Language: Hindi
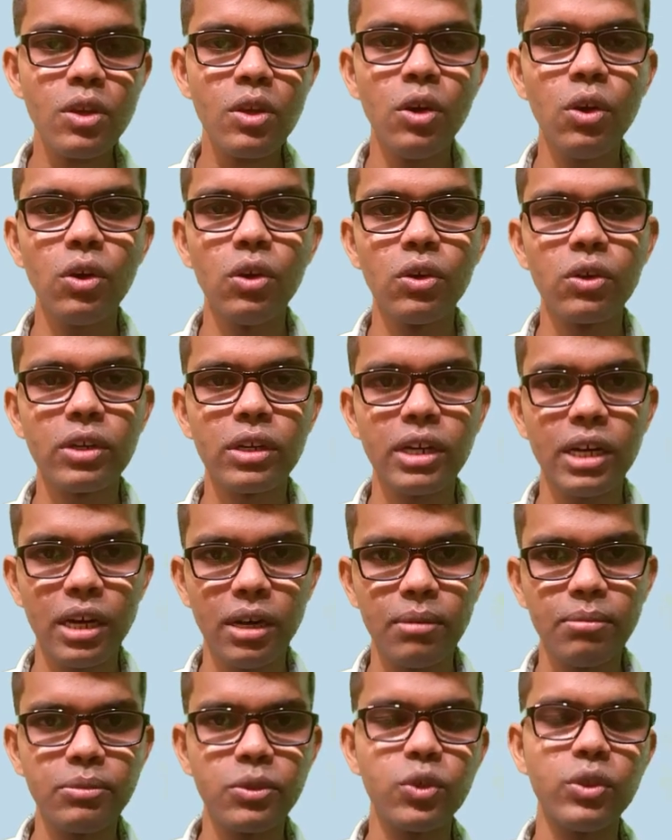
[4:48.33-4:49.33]
और
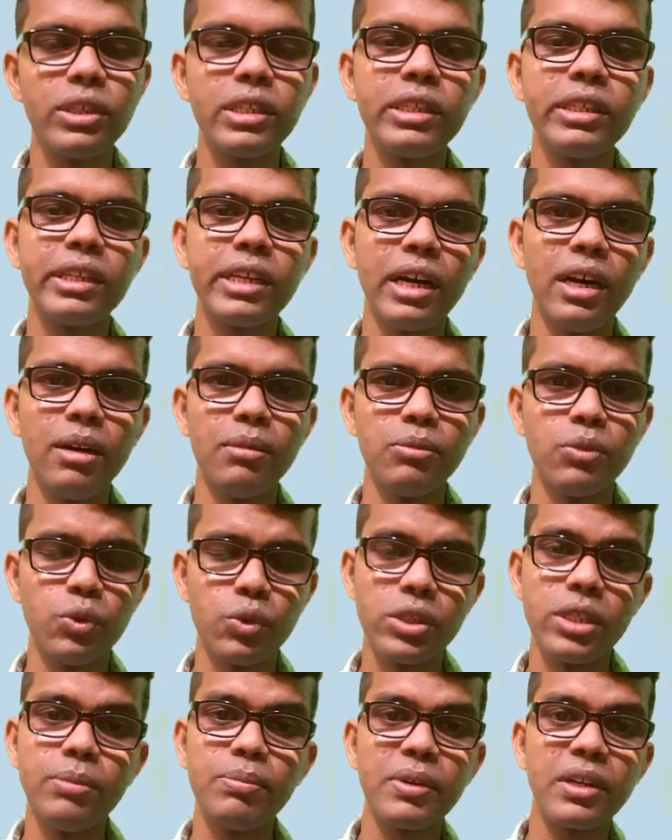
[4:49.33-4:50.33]
हम जो है कि काम
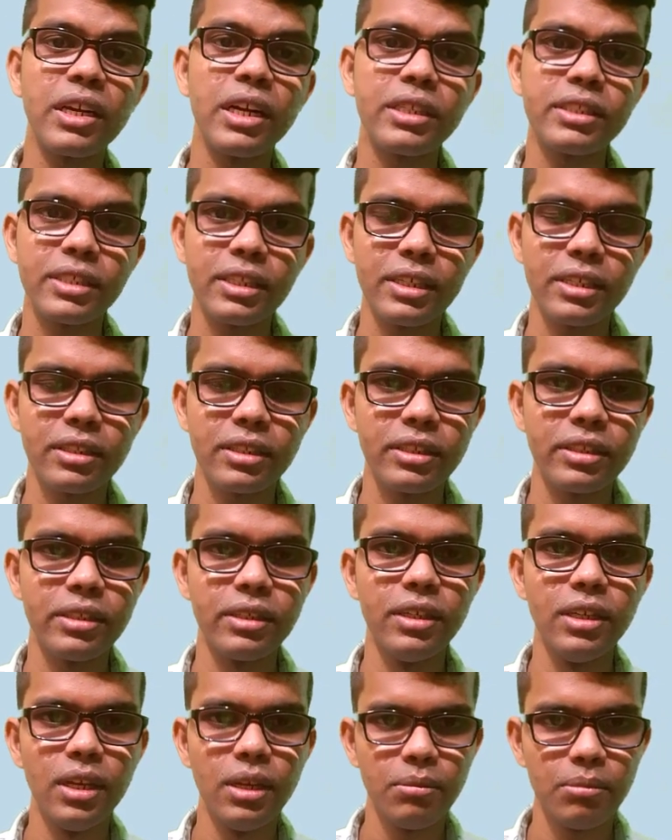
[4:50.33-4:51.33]
उसी प्रकार से करते
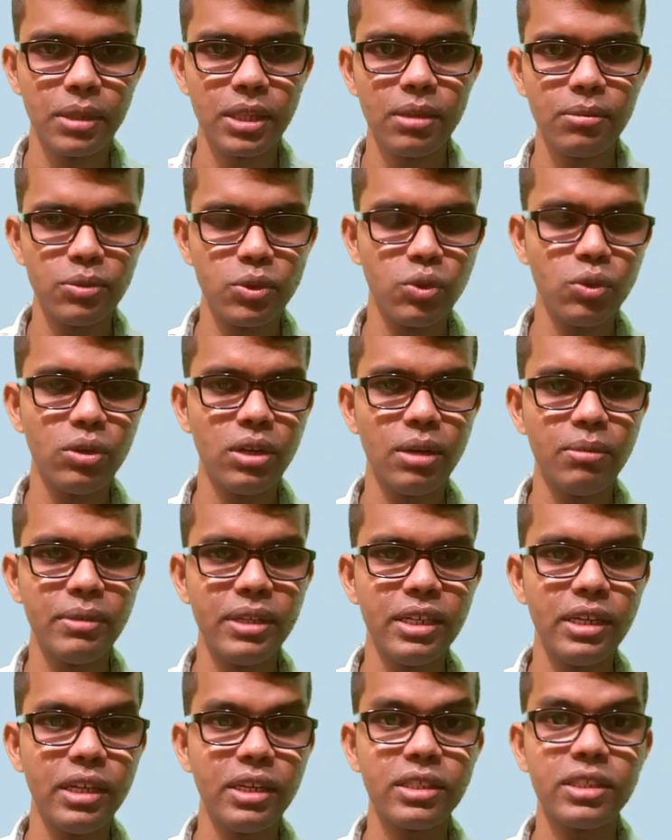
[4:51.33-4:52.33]
हैं मतलब जो
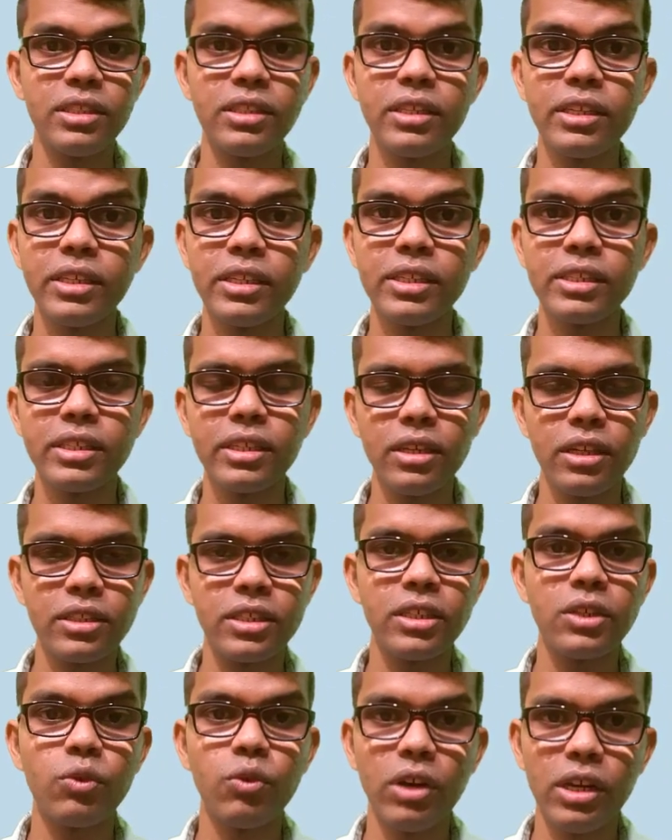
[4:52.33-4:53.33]
हमें अच्छी तरीके से
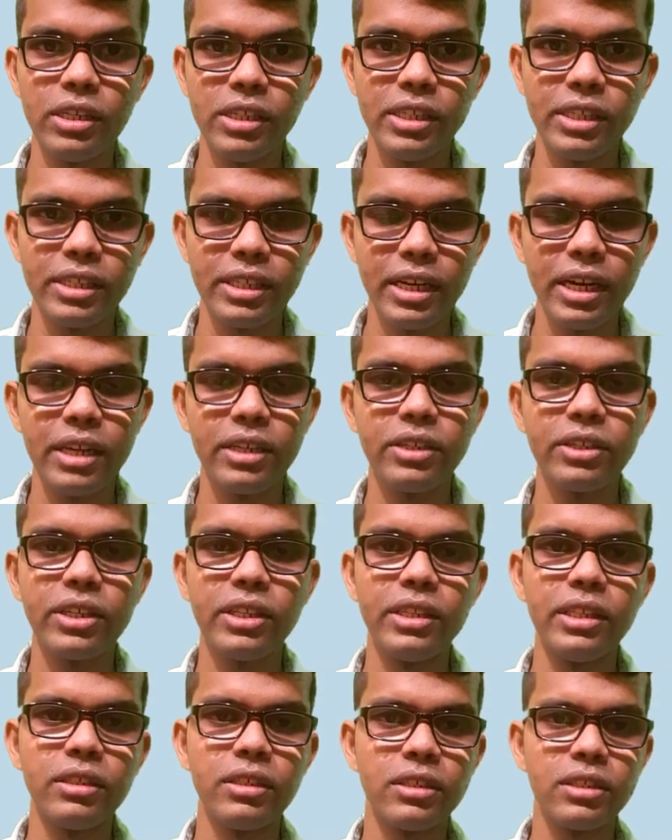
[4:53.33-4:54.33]
अच्छी क्वालिटी के
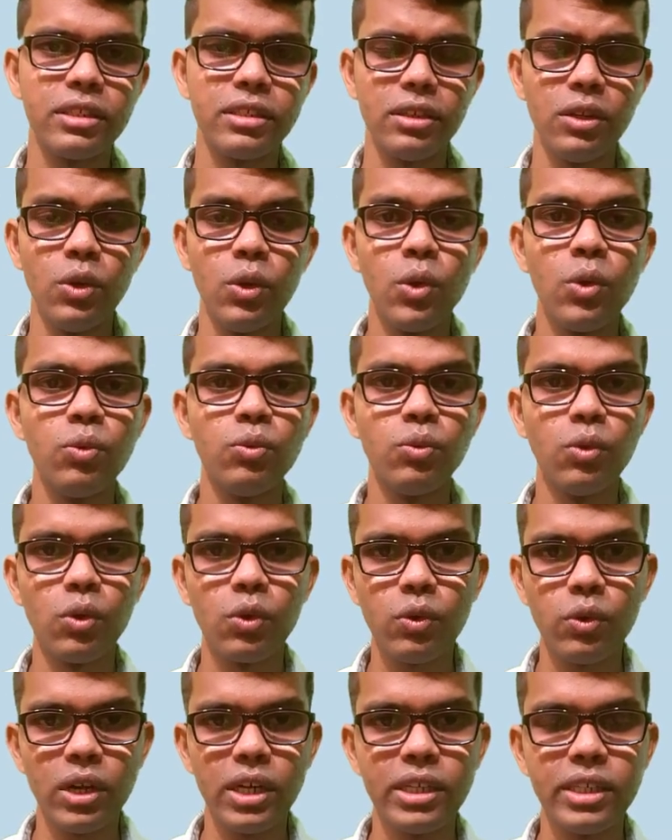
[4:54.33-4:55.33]
आर्टिकल देने चाहिए वो
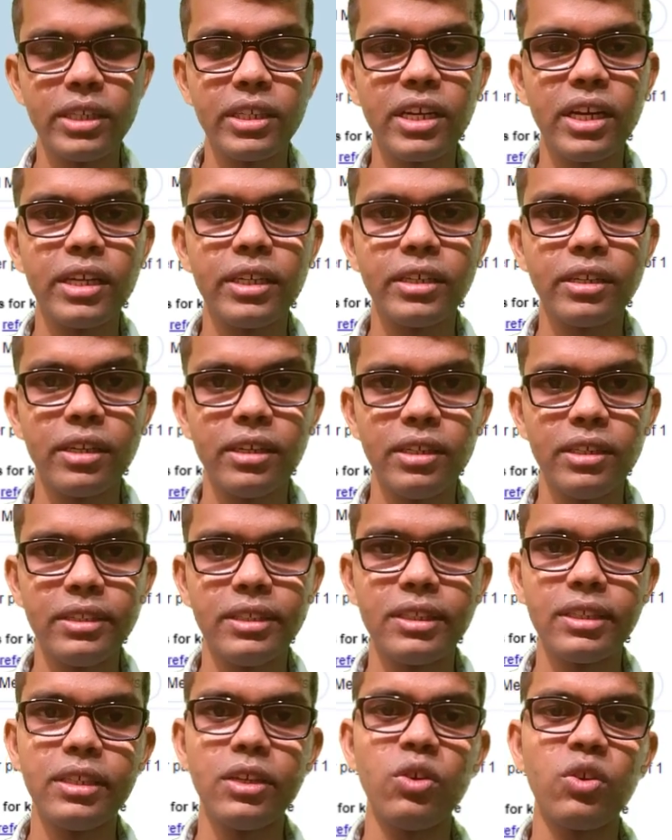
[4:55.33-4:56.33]
क्वालिटी के आर्टिकल नहीं
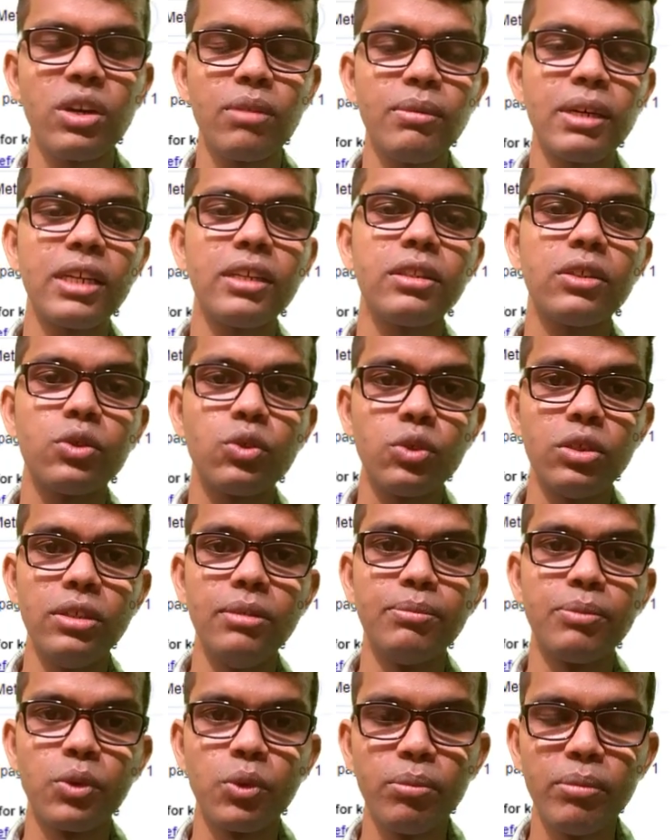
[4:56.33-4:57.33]
देते हैं और हमारे अंदर जो
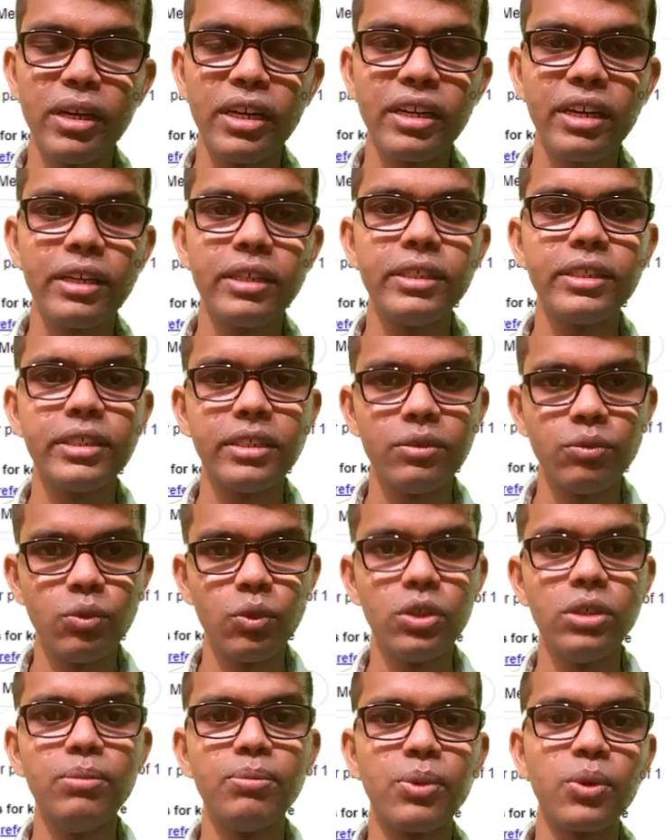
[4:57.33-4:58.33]
इम्प्रूवमेंट आनी चाहिए
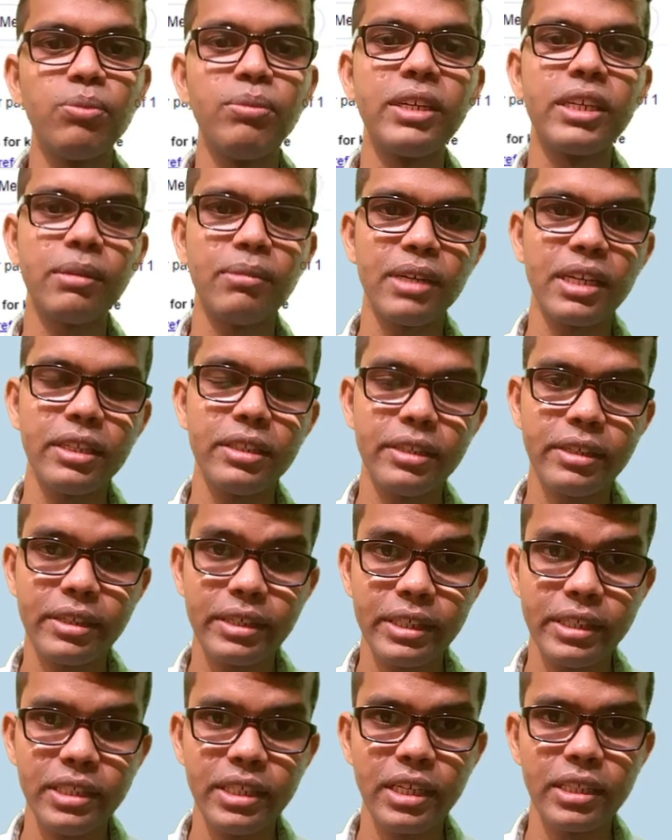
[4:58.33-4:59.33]
वो इम्प्रूवमेंट हमारे अंदर
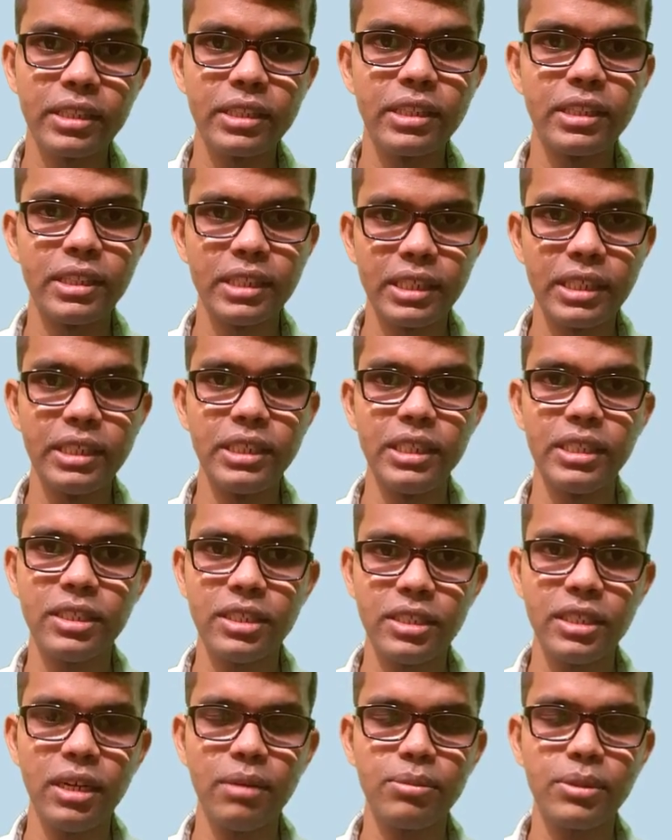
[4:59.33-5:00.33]
नहीं आती है ठीक है ये
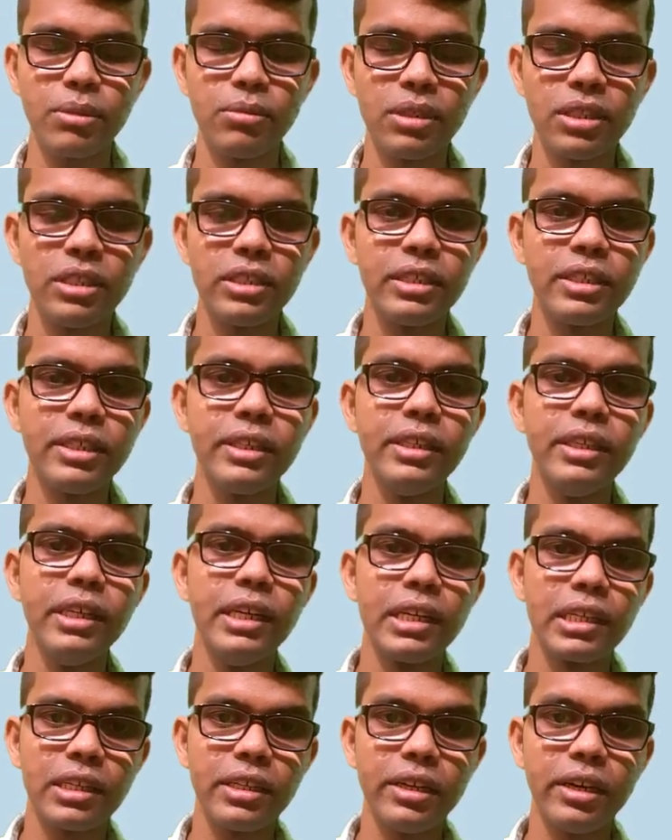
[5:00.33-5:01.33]
चीज़ आप समझ लीजिए
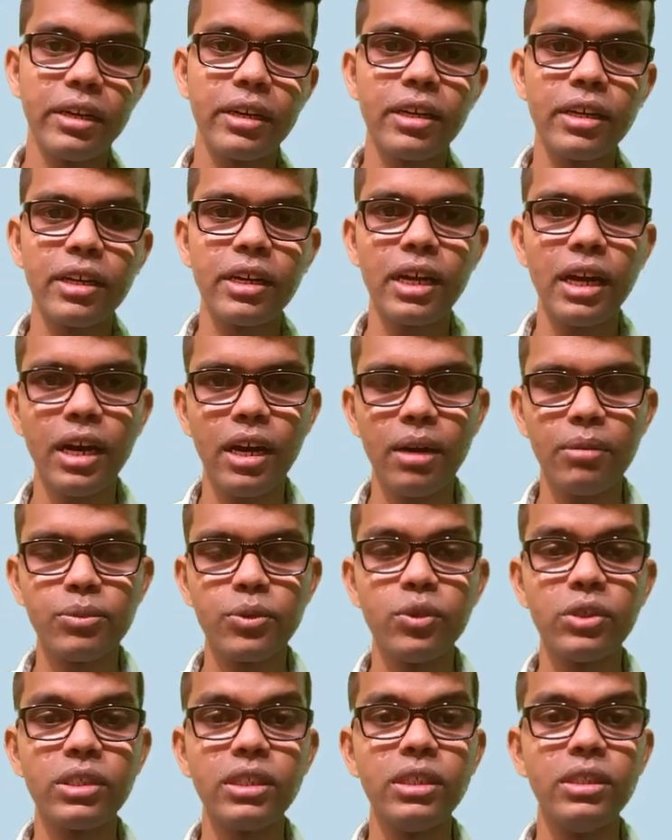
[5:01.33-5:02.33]
कि अगर आप
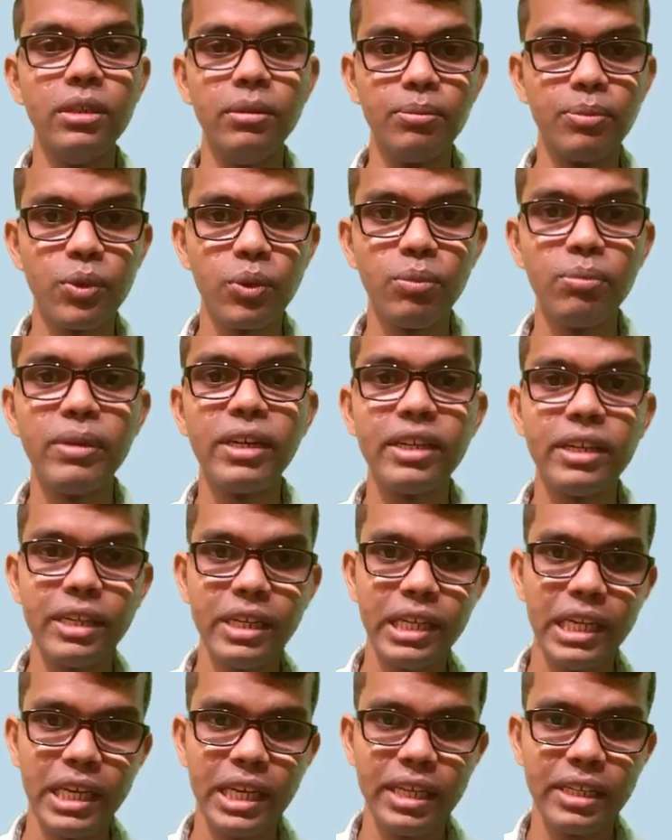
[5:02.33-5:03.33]
जो है कि इम्प्रूवमेंट
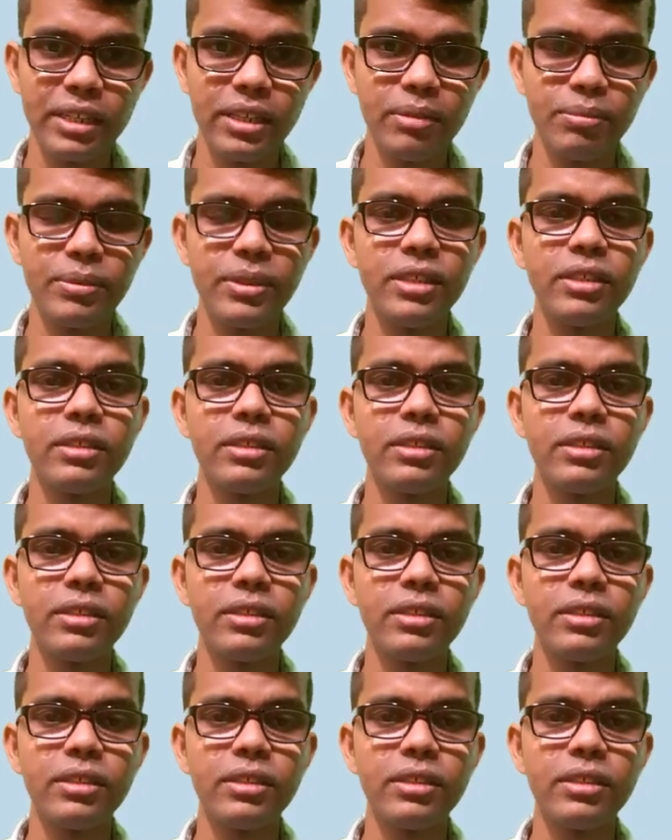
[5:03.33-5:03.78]
नहीं लाएंगे अपने